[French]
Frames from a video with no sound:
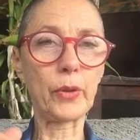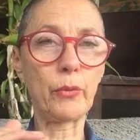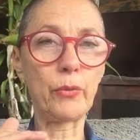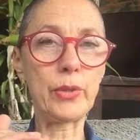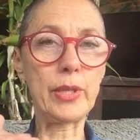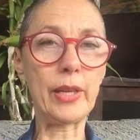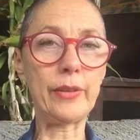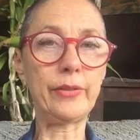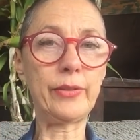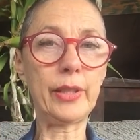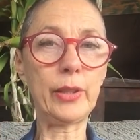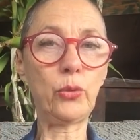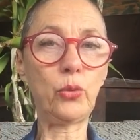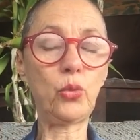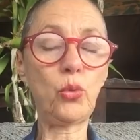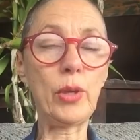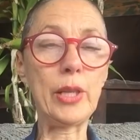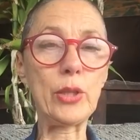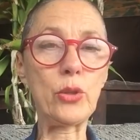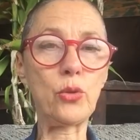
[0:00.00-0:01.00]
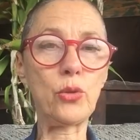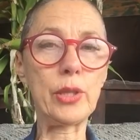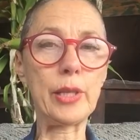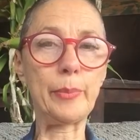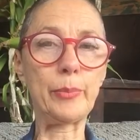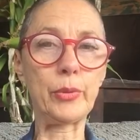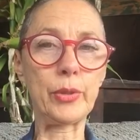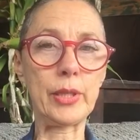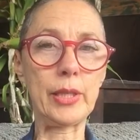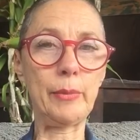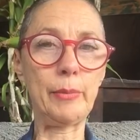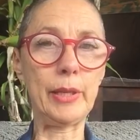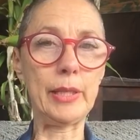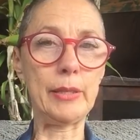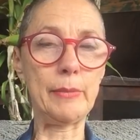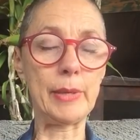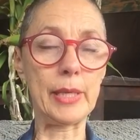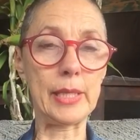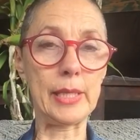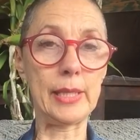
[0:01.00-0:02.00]
vous avez tous les sujets possibles et
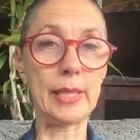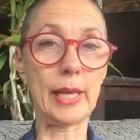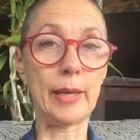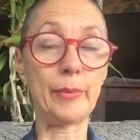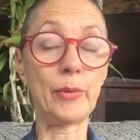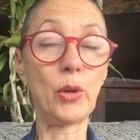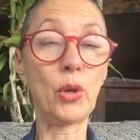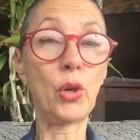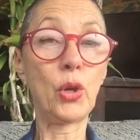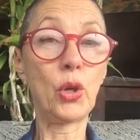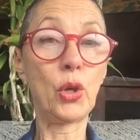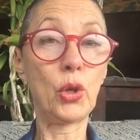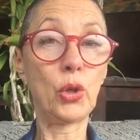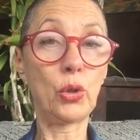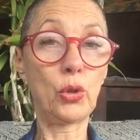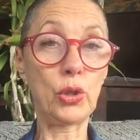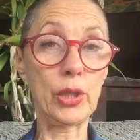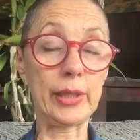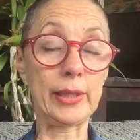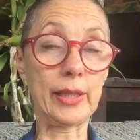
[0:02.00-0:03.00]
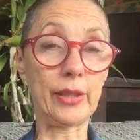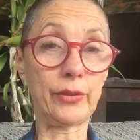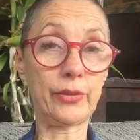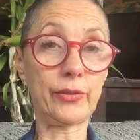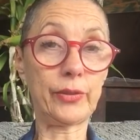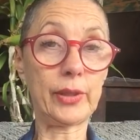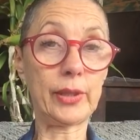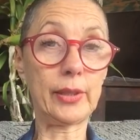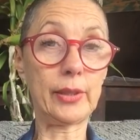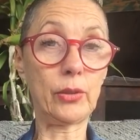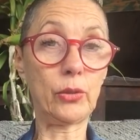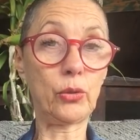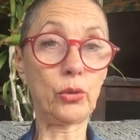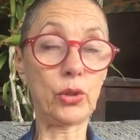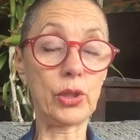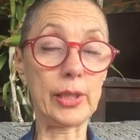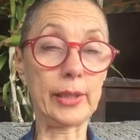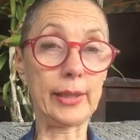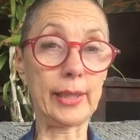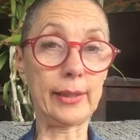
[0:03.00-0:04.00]
inimaginables que
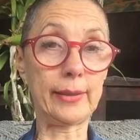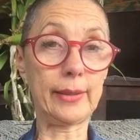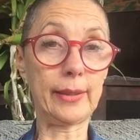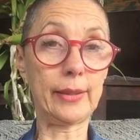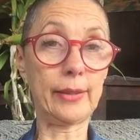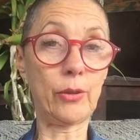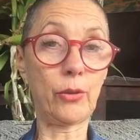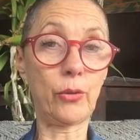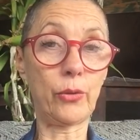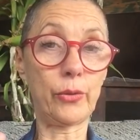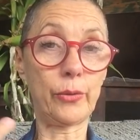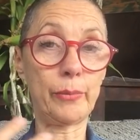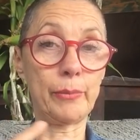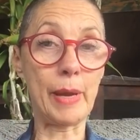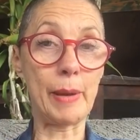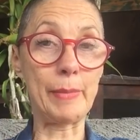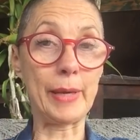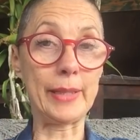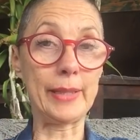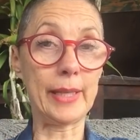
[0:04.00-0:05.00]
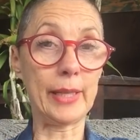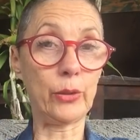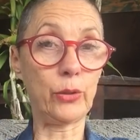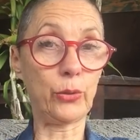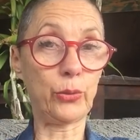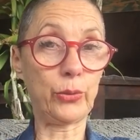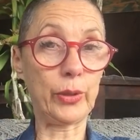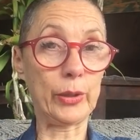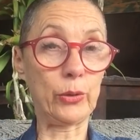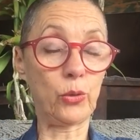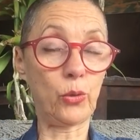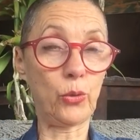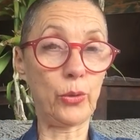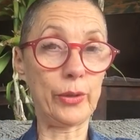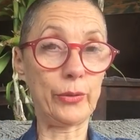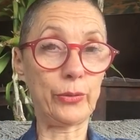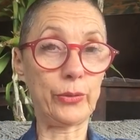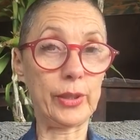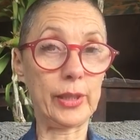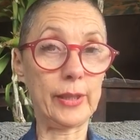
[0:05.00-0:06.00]
j'ai traité dans ma manière de faire de
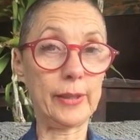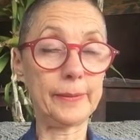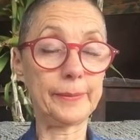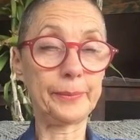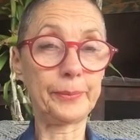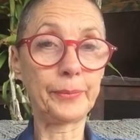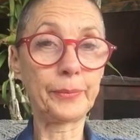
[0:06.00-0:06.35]
l'EFT.